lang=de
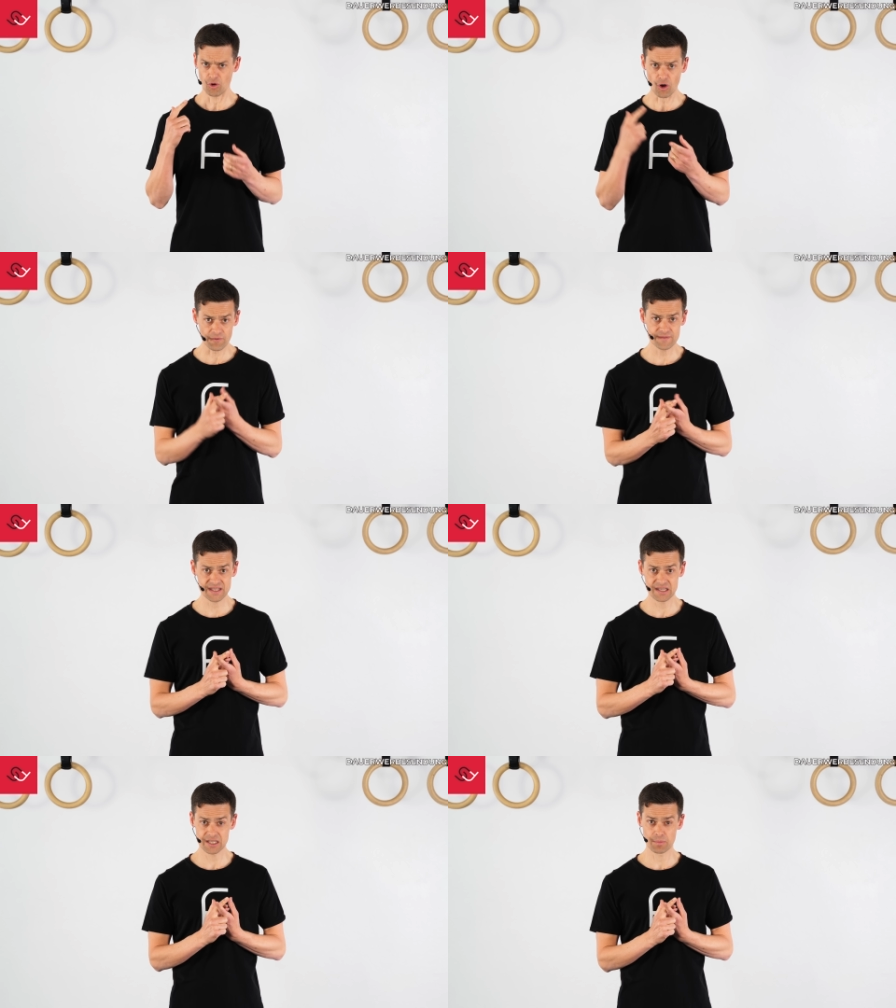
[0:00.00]

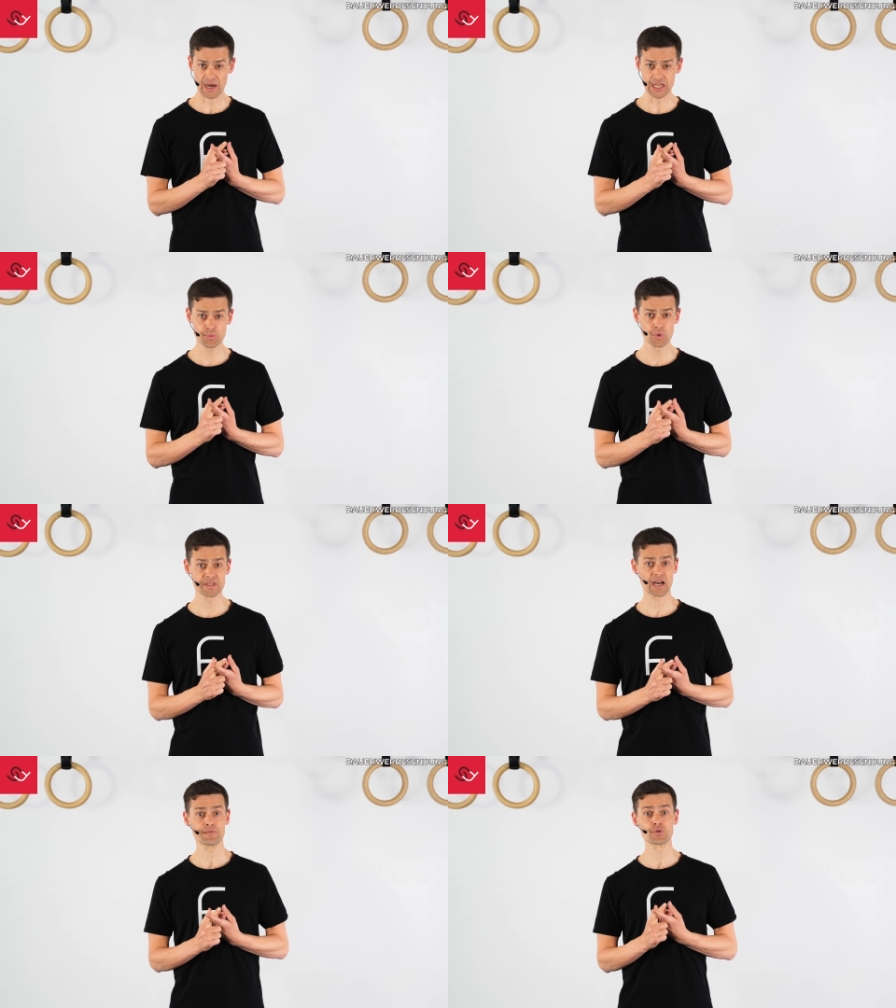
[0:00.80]
Offensichtliche Beispiele
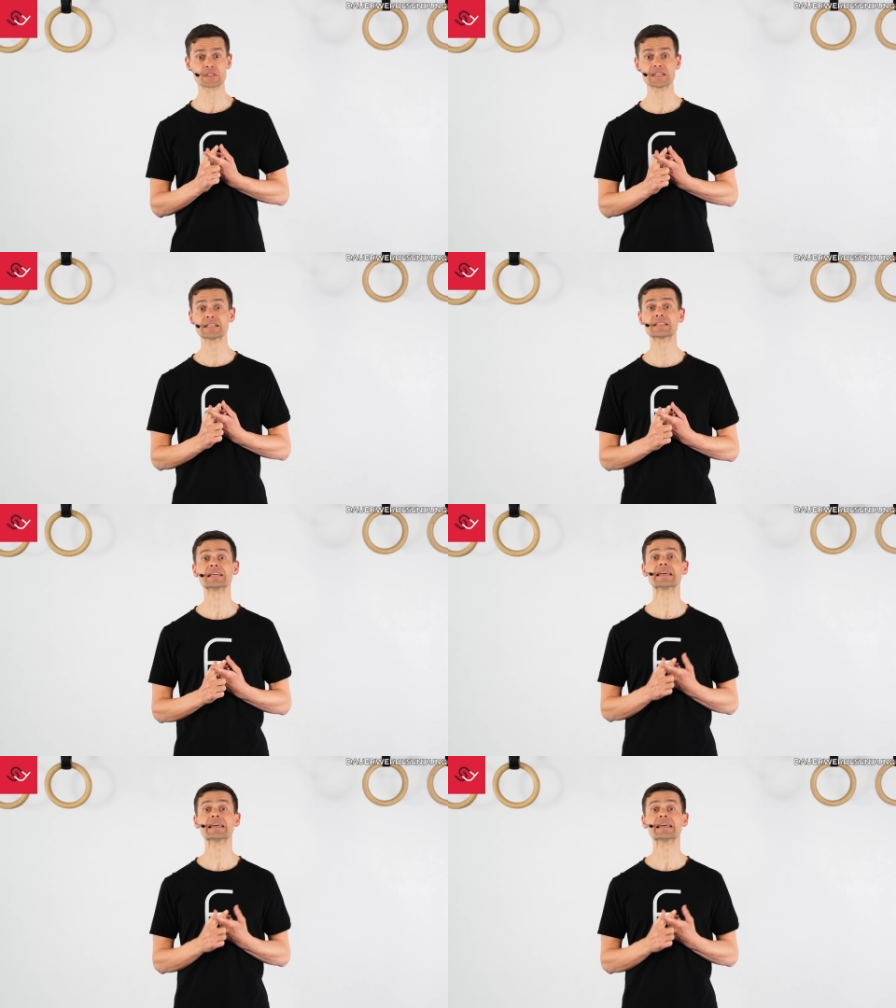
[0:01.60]
dafür sind